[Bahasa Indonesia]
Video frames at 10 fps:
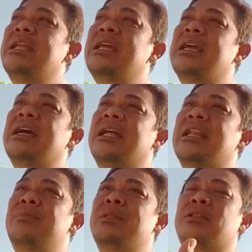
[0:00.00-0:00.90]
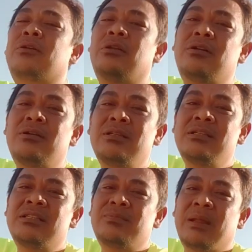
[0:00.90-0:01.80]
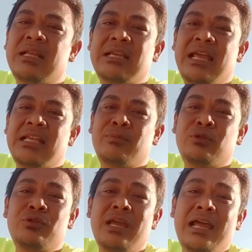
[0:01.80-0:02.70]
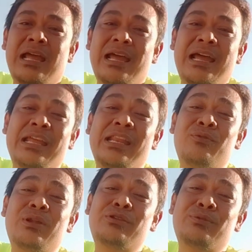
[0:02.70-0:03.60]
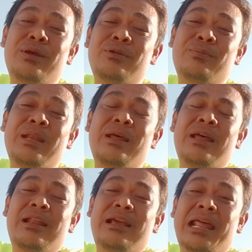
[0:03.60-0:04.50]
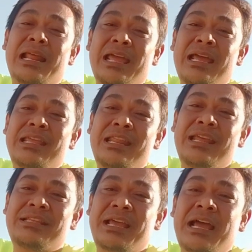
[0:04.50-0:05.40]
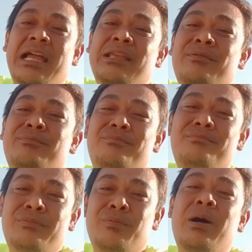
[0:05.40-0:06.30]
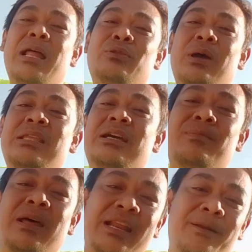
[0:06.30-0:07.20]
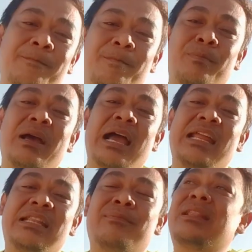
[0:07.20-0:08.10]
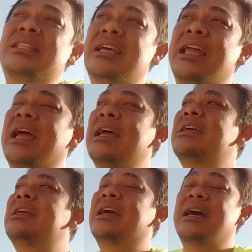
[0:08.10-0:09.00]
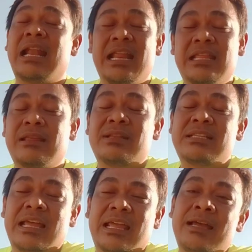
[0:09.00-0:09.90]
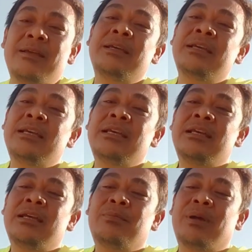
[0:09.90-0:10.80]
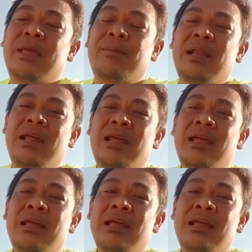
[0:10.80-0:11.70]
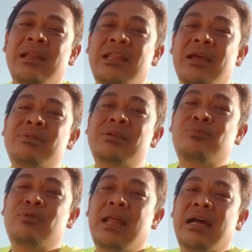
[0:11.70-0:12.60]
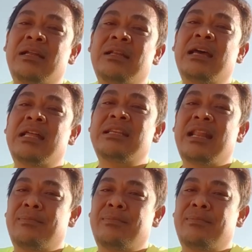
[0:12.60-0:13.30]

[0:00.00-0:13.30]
dia minta tolong kepada saya. Sebetulnya ini udah sudah berbeda negara ya. Jadi saya hanya membantu aja kemarin menggait teman saya, adanya teman saya bagaimana dia bisa pulang dengan selamat